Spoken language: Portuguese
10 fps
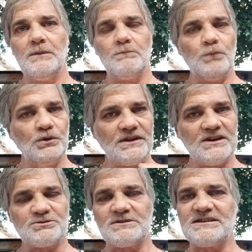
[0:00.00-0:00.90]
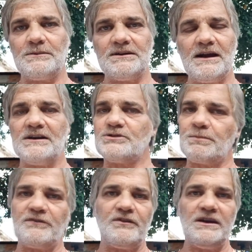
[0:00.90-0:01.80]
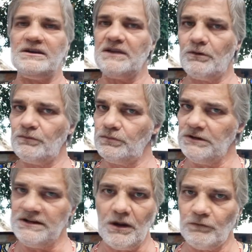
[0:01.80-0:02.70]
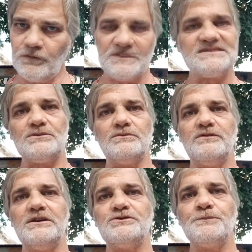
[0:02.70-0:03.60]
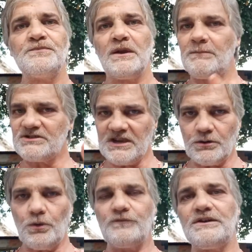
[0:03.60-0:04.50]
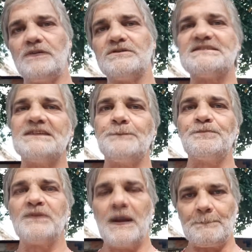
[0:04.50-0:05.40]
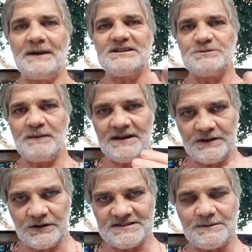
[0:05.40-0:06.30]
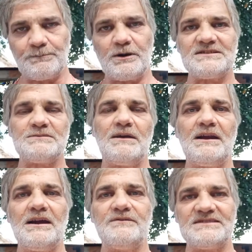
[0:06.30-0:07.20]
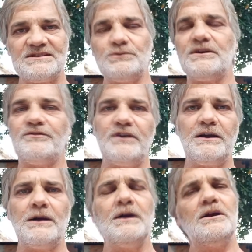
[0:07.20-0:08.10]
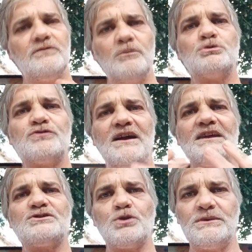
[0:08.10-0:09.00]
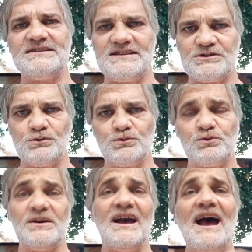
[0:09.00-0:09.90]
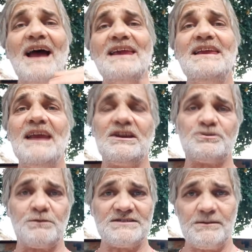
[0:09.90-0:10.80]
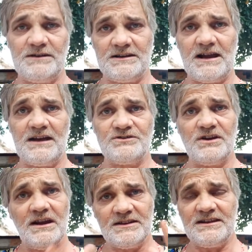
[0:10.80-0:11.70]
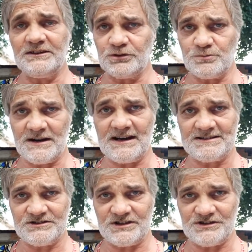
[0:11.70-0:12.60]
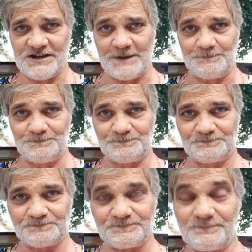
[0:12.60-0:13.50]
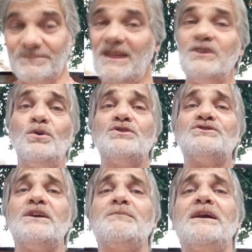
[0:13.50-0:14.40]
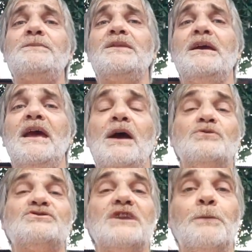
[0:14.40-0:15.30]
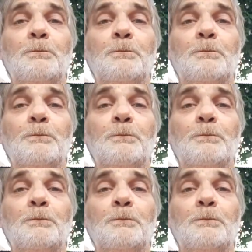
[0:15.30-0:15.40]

Muita responsabilidade, eu preferi não e não vou fazer um vídeo, mas quero convidar você a participar na nossa próxima live, segunda-feira. Vamos falar sobre esse assunto, a irresponsabilidade dentro de uma casa de axé. E hoje também é um dia